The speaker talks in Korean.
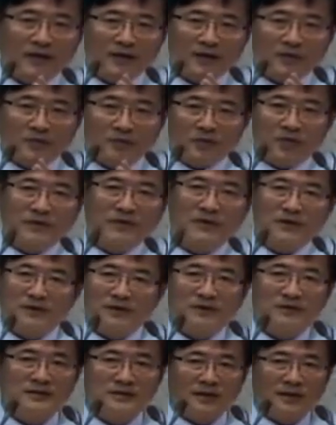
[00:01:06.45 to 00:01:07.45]

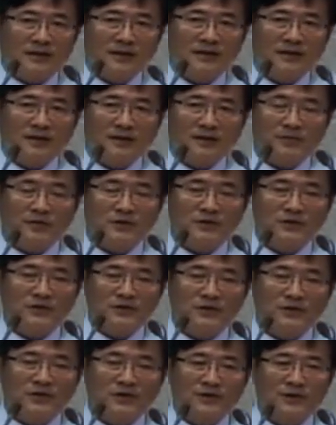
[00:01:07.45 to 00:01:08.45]
미래를
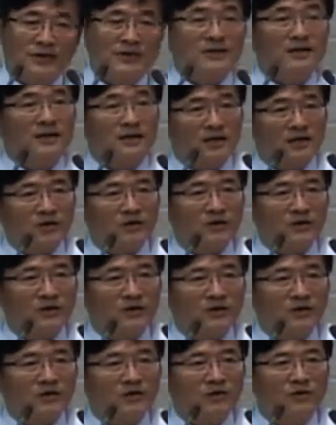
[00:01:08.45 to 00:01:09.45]
생각하면서
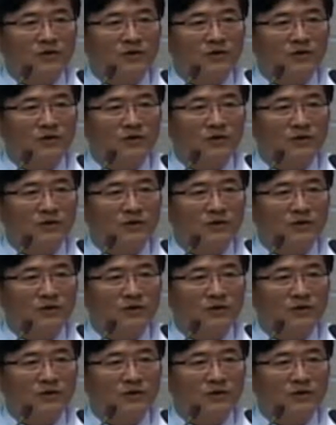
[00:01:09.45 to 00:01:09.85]
안타까워했고